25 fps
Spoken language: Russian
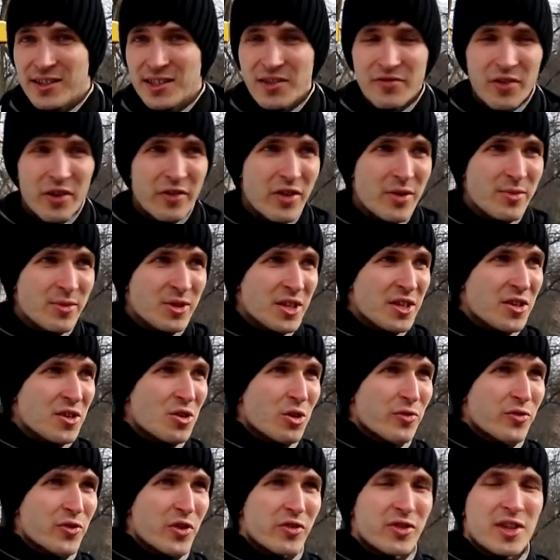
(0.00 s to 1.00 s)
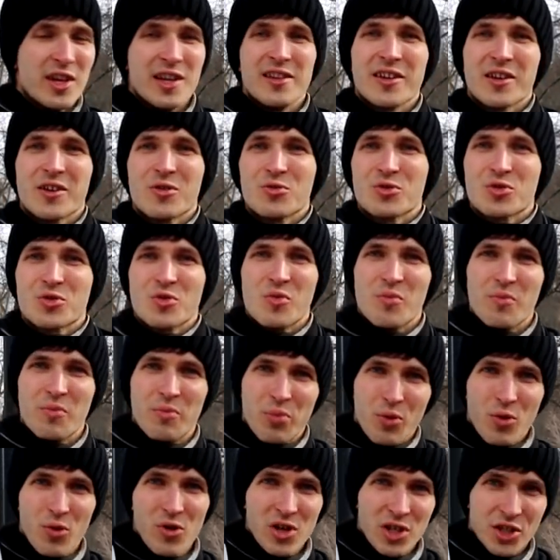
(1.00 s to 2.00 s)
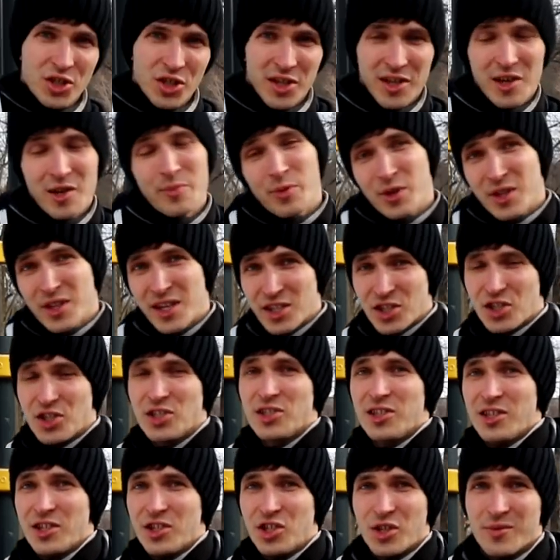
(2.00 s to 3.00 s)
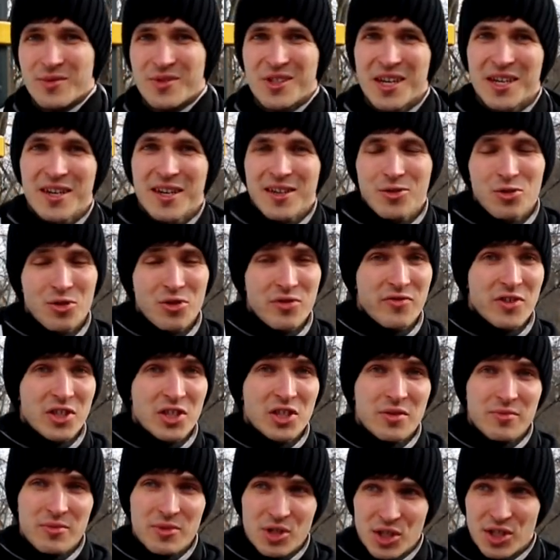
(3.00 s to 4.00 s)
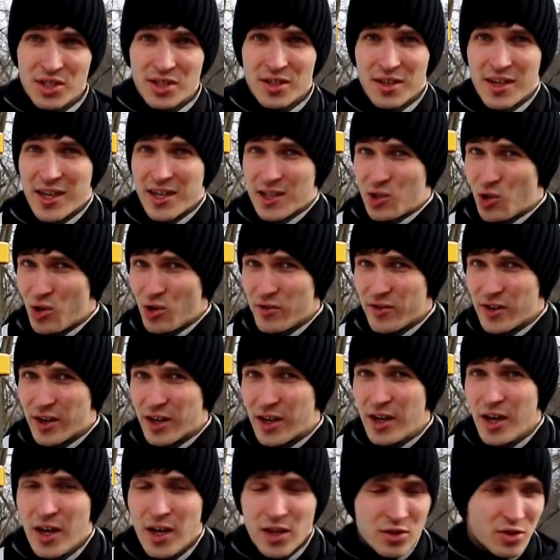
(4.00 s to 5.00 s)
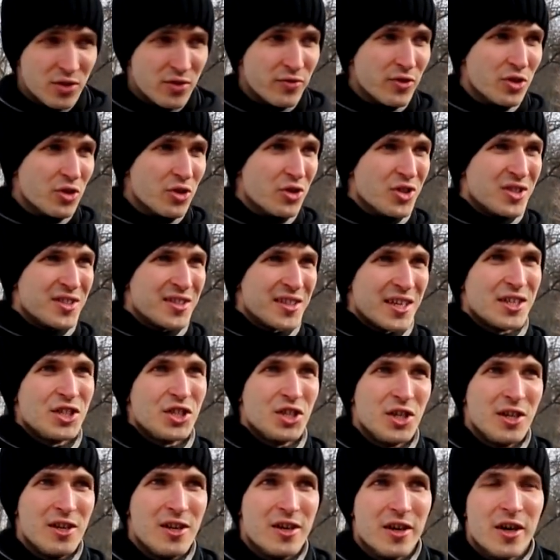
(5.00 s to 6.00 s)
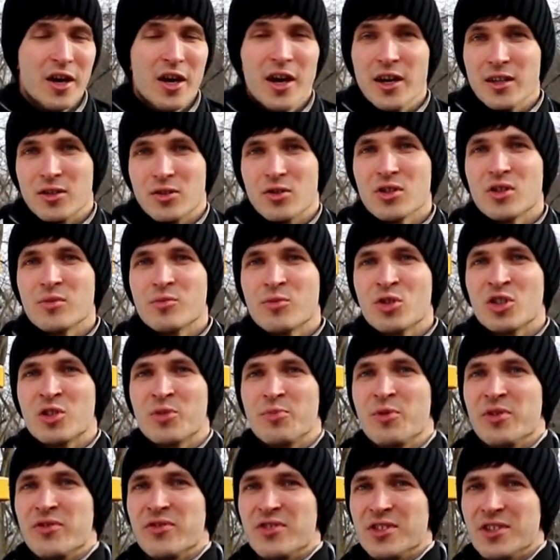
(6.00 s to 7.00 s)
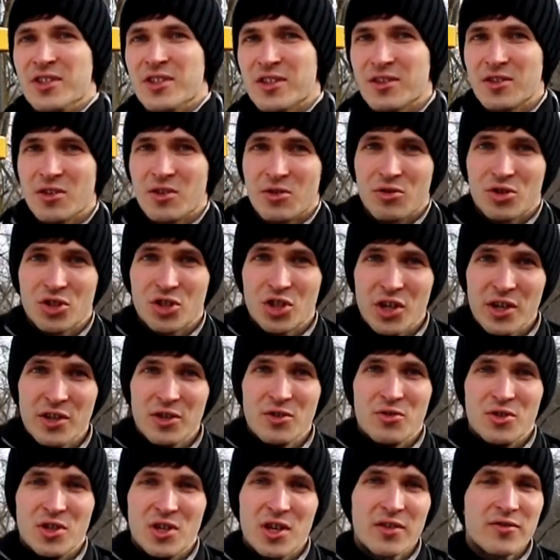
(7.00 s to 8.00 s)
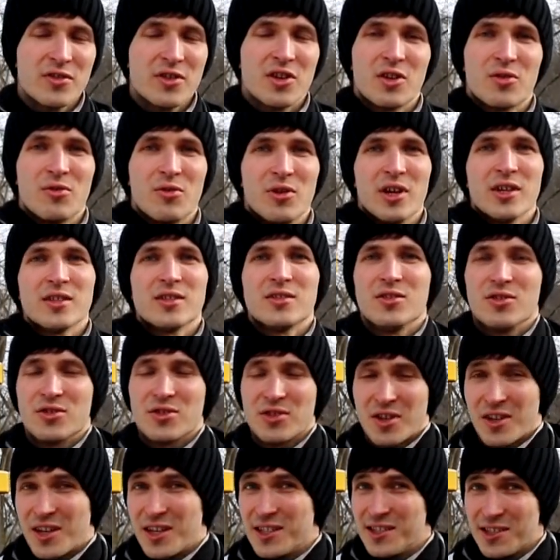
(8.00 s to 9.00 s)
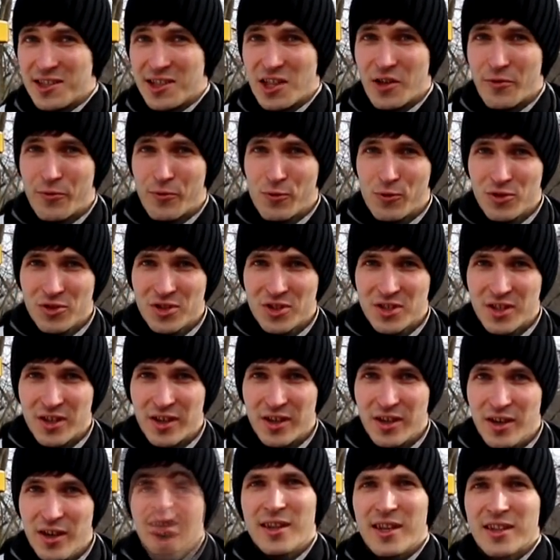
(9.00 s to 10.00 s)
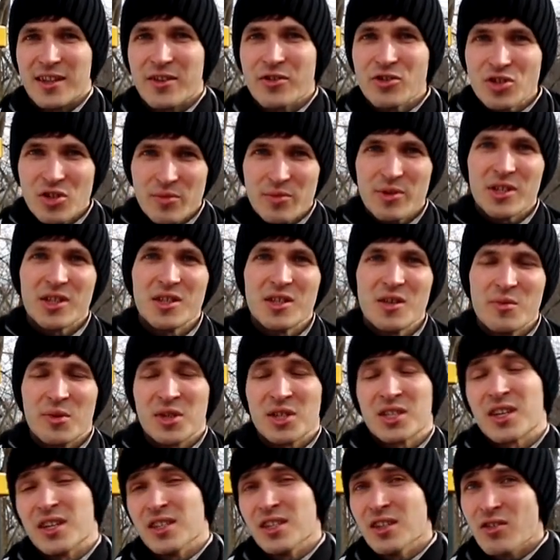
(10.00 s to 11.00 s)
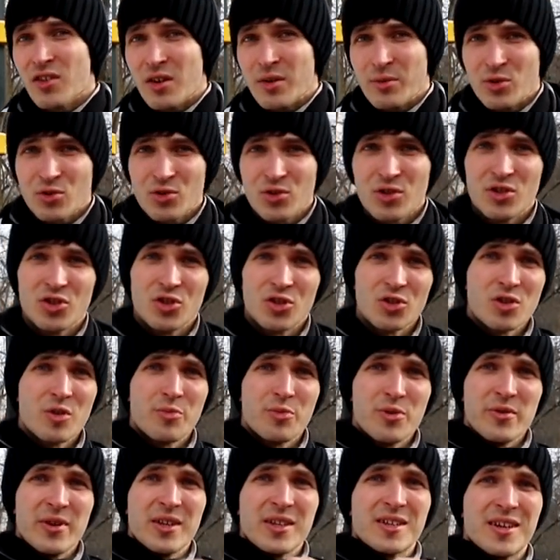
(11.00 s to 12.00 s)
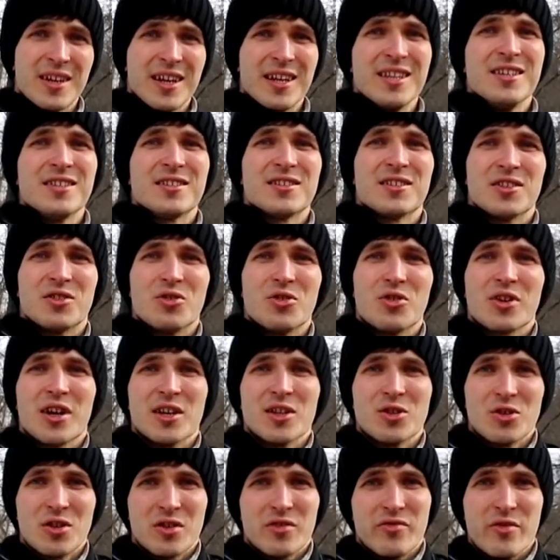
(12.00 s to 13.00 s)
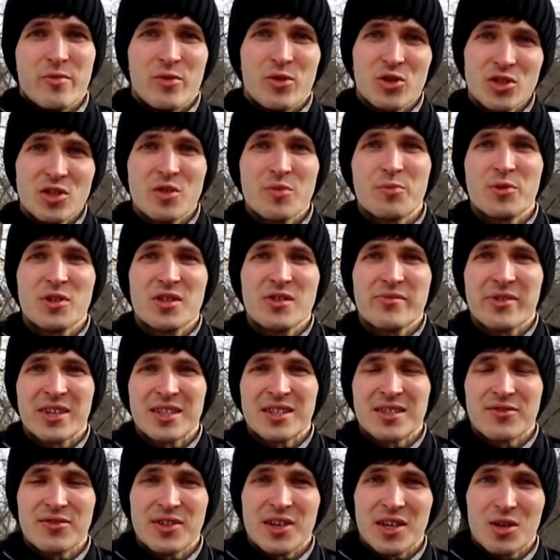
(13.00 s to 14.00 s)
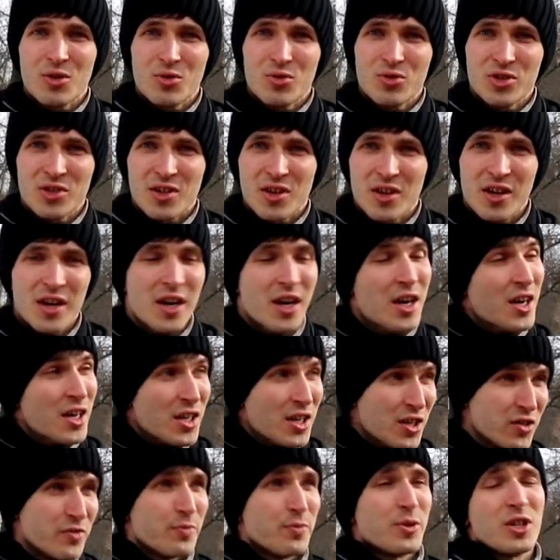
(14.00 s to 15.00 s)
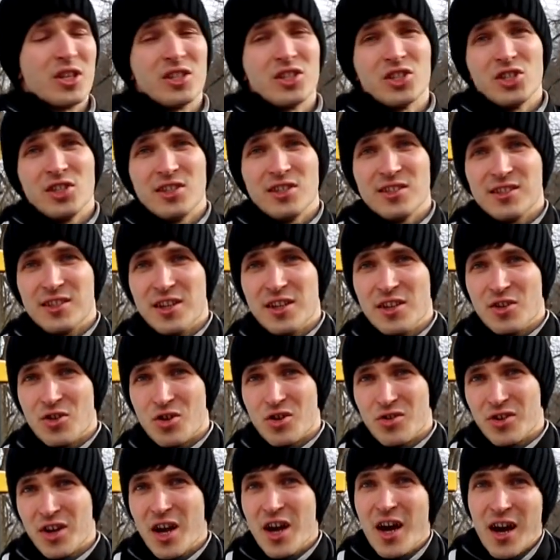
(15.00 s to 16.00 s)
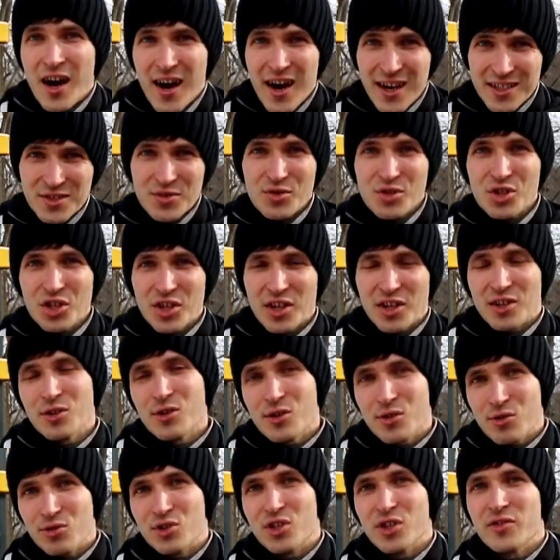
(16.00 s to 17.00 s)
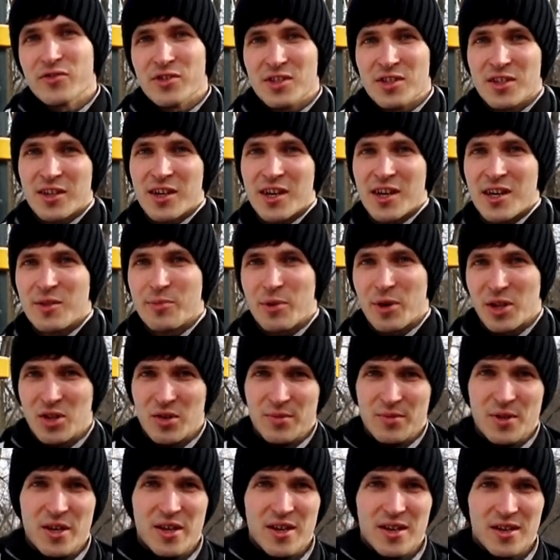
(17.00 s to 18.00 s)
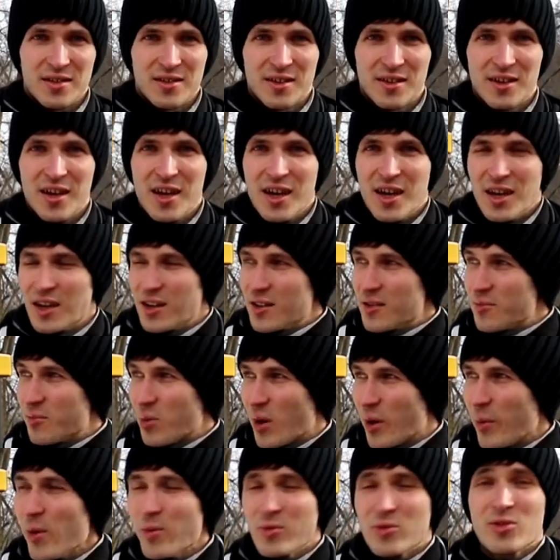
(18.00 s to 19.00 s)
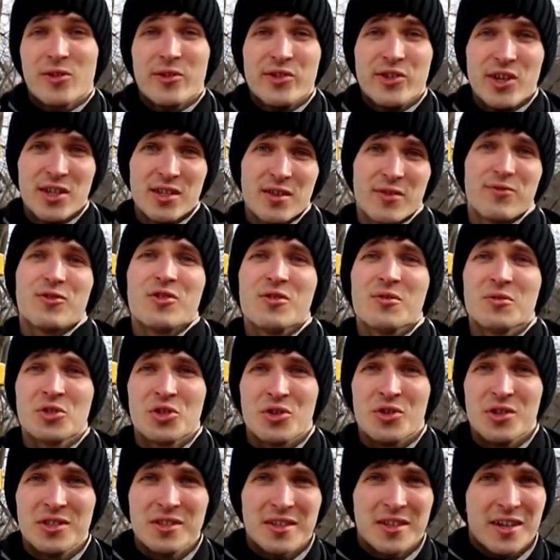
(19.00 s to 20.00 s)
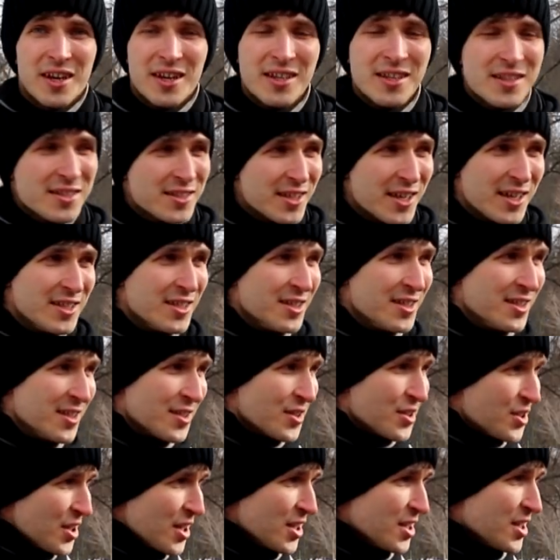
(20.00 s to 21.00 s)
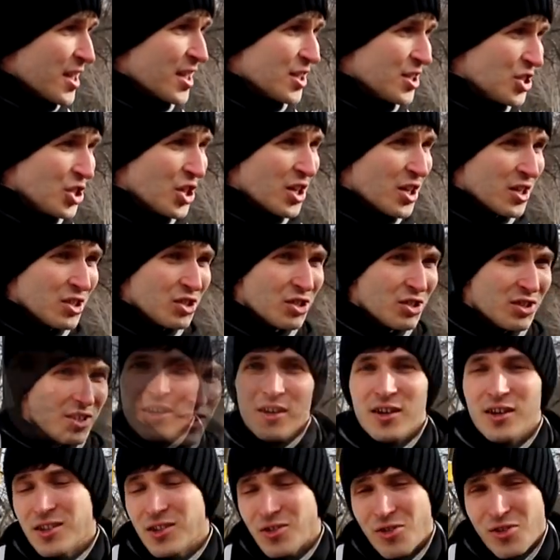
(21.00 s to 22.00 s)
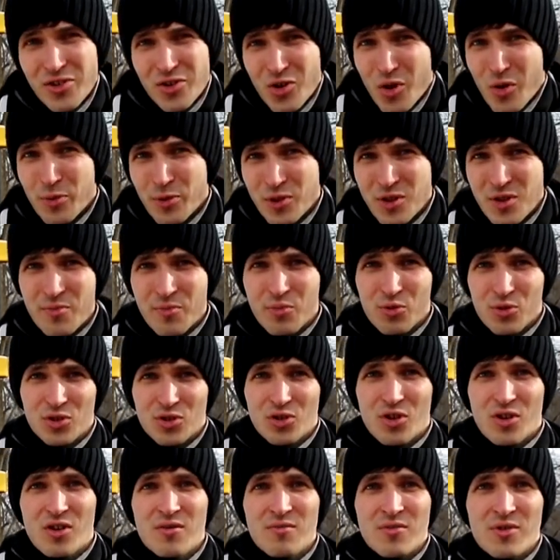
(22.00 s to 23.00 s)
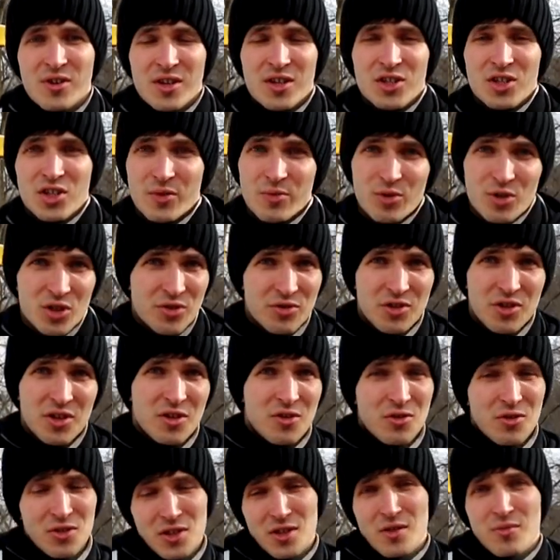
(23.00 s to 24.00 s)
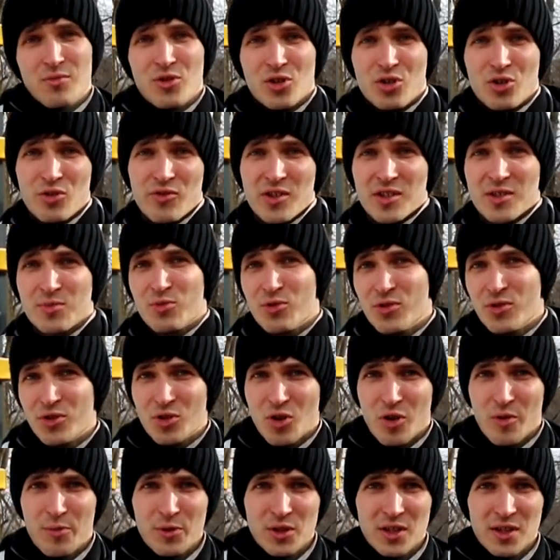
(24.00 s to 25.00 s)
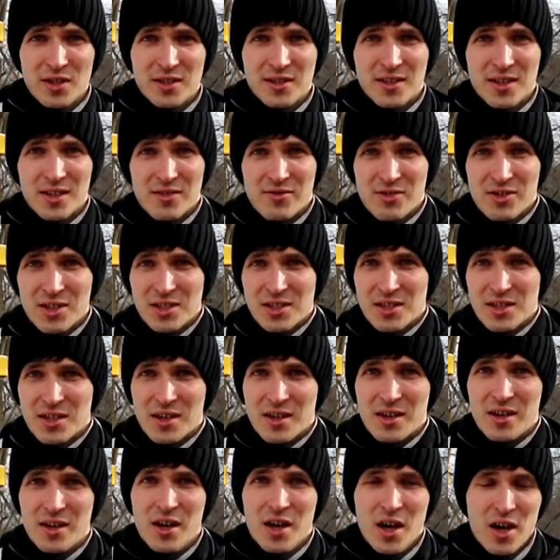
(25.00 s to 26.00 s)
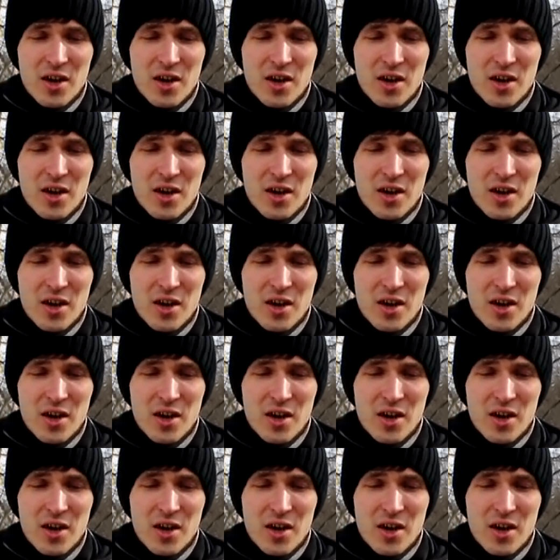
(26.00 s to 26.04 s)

Если во время тренировки вы дали нагрузку больше или продолжительнее, чем та, которую ваша мышца готова, то есть вы ее истощили, то это может привести к нарушению нервной регуляции и сократительной функции. Для того, чтобы это не происходило, вам нужно четко понимать границы, до которых вы можете подниматься в нагрузке и в продолжительность тренировок, а свыше которых уже возникает подобный риск. Проблема заключается в том, что эти границы, они нигде не очерчены. Это только опытным путем, и чем больше вы тренируетесь, тем больше у вас будет опыта. Соответственно,